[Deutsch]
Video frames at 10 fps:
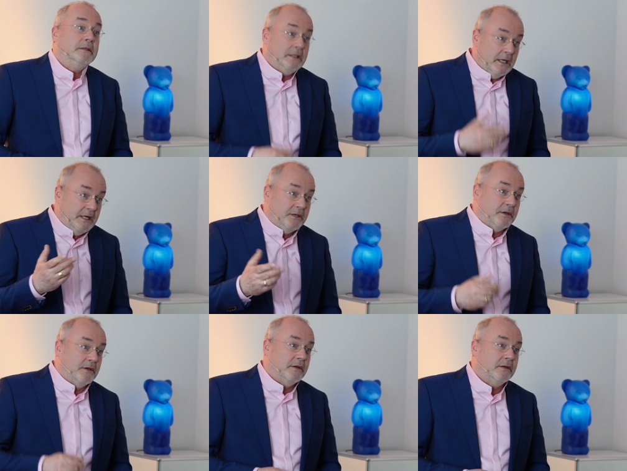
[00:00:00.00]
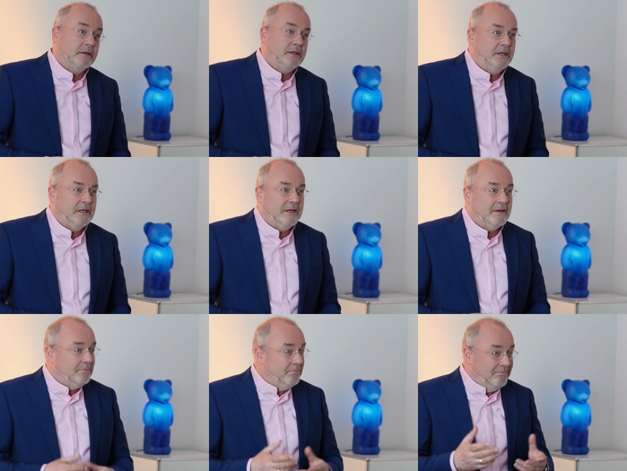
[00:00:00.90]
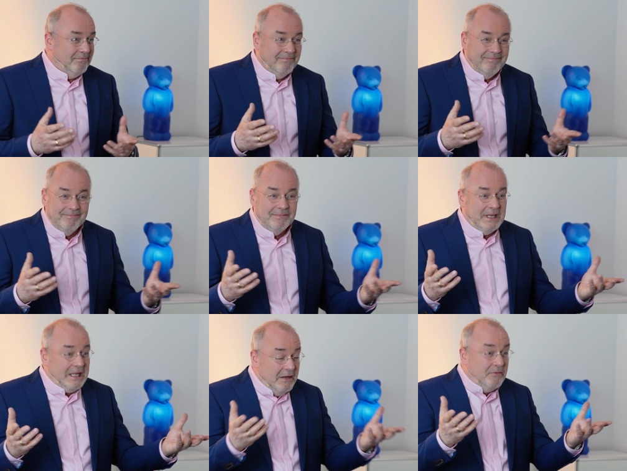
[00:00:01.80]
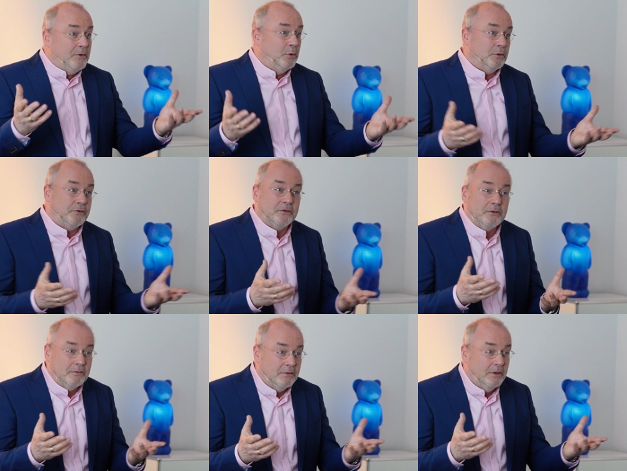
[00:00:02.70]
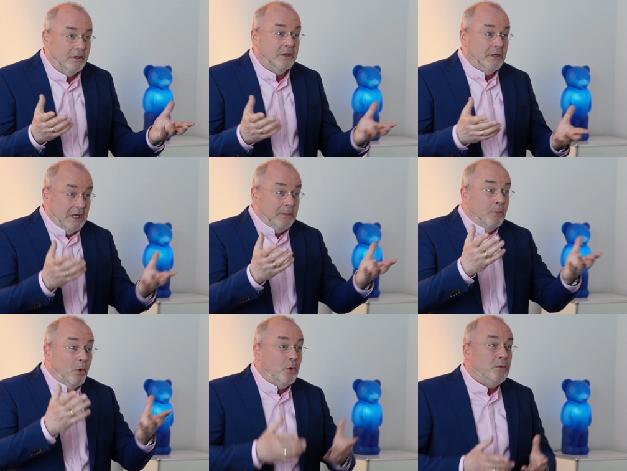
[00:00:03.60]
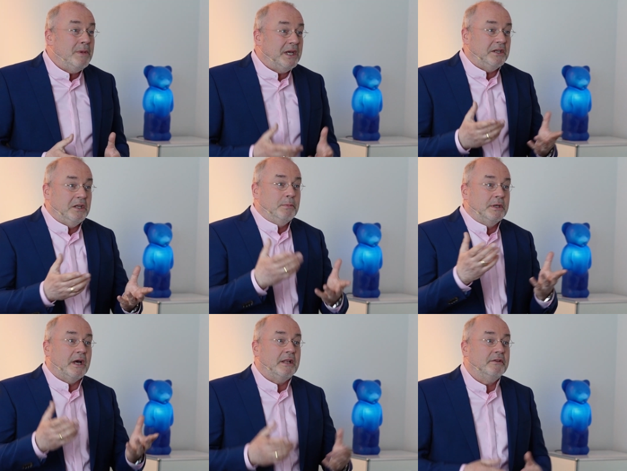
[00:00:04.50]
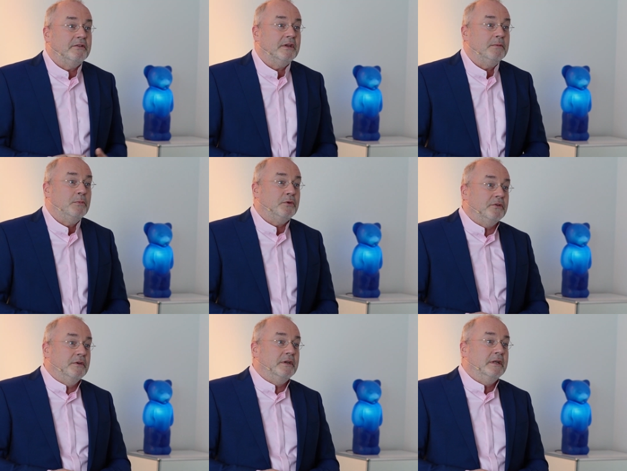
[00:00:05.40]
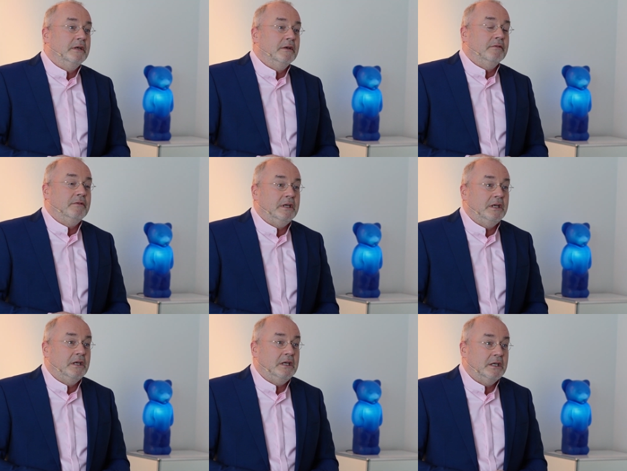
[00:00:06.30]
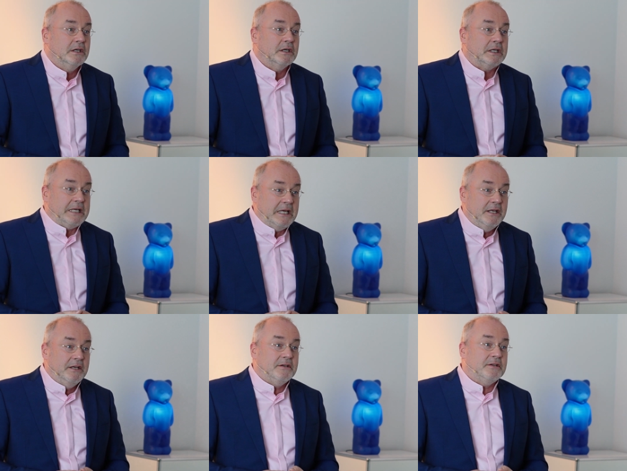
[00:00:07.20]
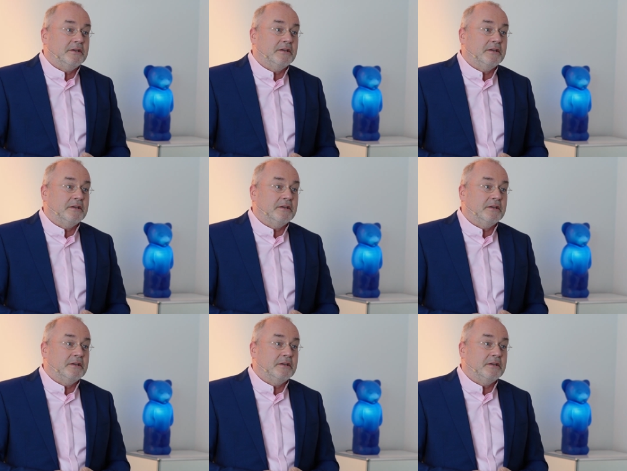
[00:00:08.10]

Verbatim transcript: Die Eltern, die hilflos eben ohnmächtig mit ansehen müssen, wie ihr Kind